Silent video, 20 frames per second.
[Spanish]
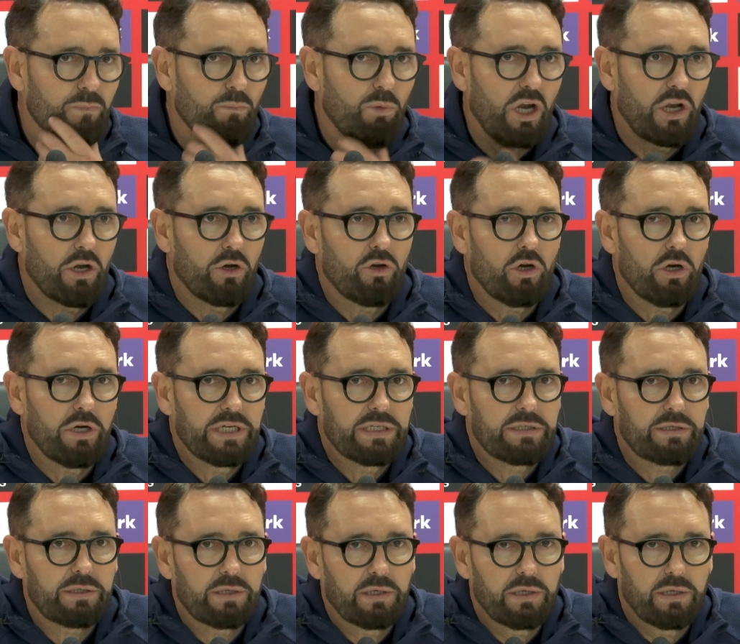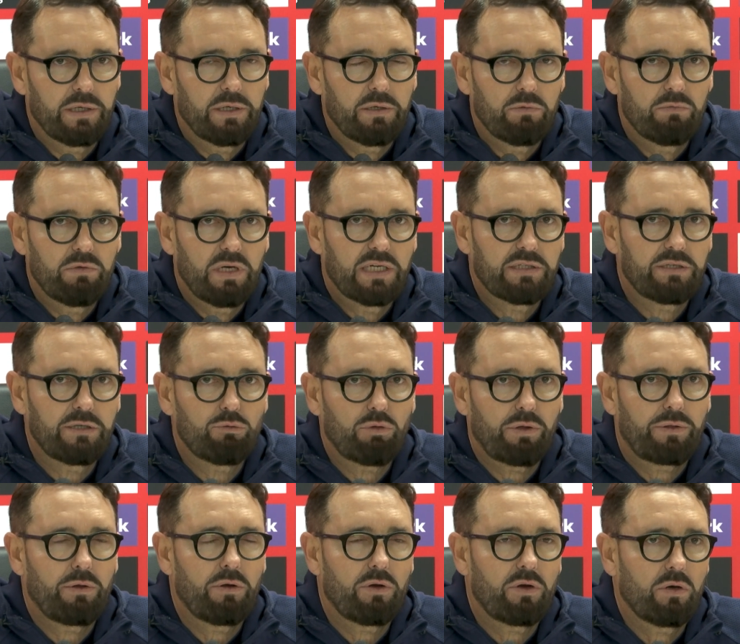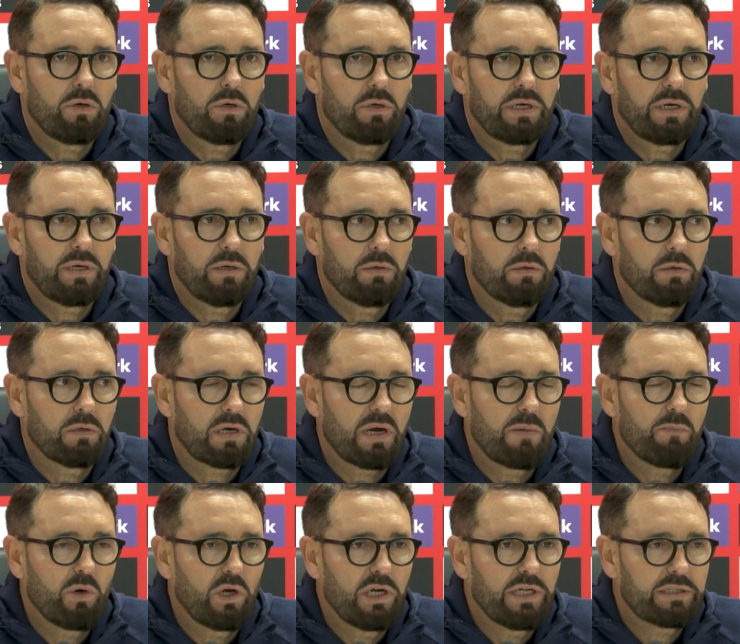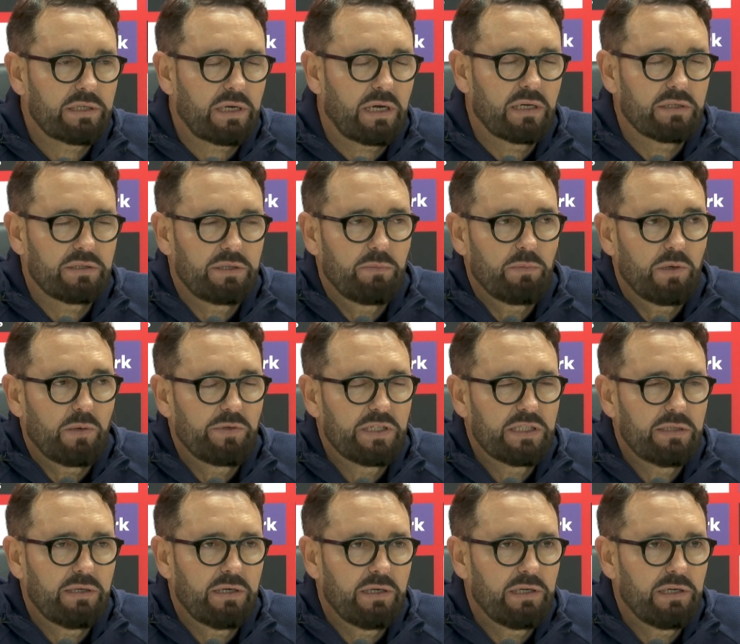Bueno, no es eh, una situación rocambolesca, simplemente,